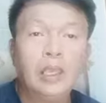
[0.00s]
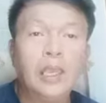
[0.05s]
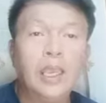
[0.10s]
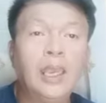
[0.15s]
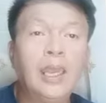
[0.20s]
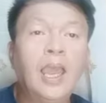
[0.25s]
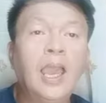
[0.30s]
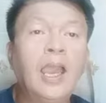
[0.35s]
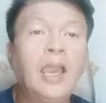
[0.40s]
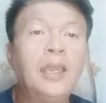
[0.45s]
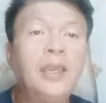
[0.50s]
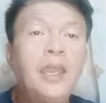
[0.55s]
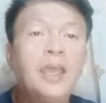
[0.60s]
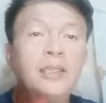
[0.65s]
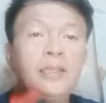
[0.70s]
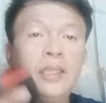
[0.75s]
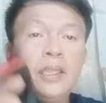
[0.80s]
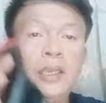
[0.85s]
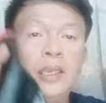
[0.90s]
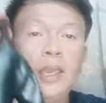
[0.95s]
Kailangan
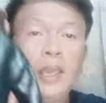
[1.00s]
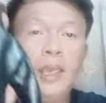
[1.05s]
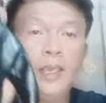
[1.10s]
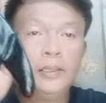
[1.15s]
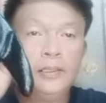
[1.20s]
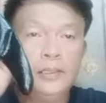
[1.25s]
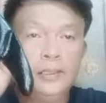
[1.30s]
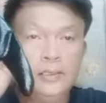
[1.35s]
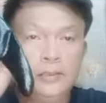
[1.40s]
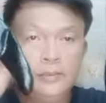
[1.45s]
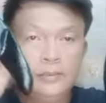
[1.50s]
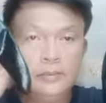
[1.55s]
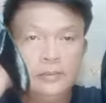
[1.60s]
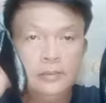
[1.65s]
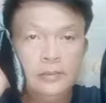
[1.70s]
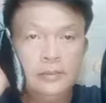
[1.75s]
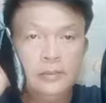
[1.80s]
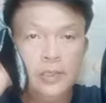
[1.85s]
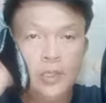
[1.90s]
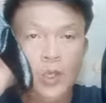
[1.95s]
natin ng
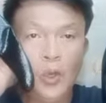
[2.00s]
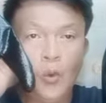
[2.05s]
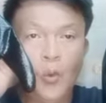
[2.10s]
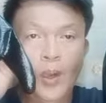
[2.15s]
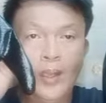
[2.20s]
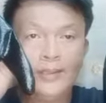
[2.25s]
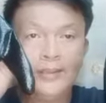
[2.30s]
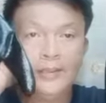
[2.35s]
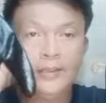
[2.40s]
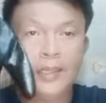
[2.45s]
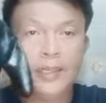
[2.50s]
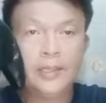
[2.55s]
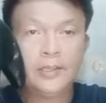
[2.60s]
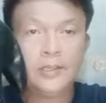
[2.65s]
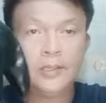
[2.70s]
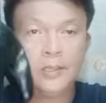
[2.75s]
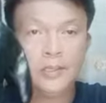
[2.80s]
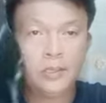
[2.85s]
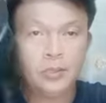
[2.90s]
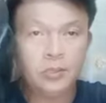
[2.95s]

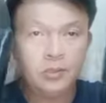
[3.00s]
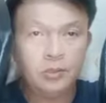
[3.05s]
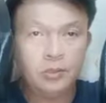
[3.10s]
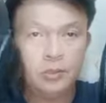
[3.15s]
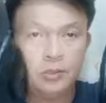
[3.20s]
guantes.